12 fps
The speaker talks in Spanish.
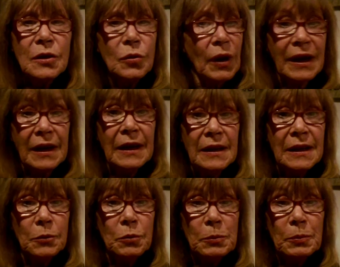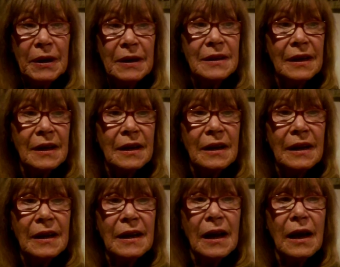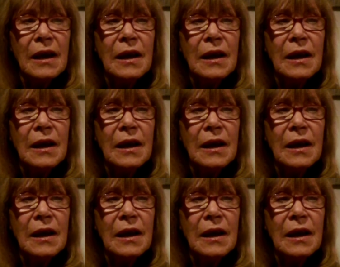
No agites mi parte guerrera,